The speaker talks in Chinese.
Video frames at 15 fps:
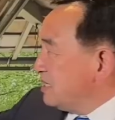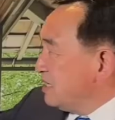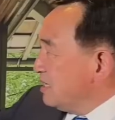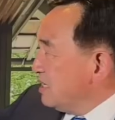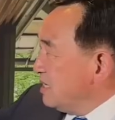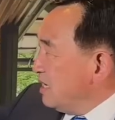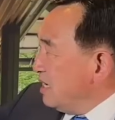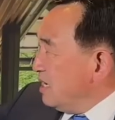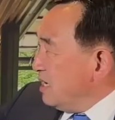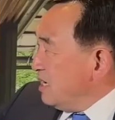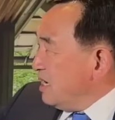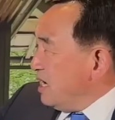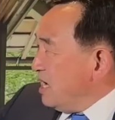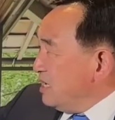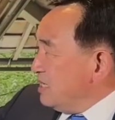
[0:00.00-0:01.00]
的，
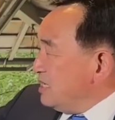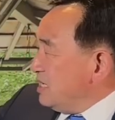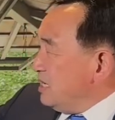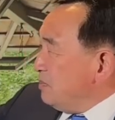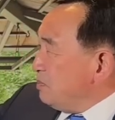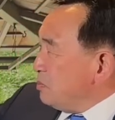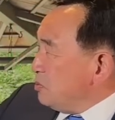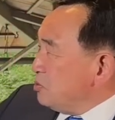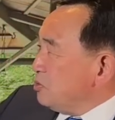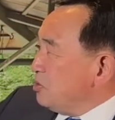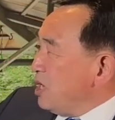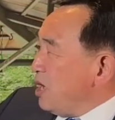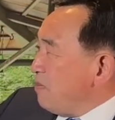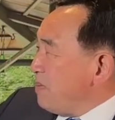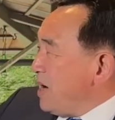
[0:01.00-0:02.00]
啊，你不需
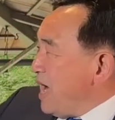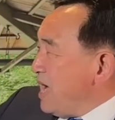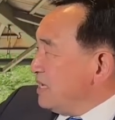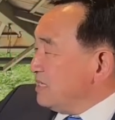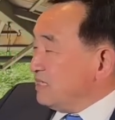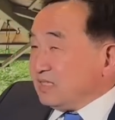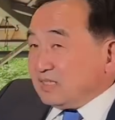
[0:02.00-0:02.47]
要把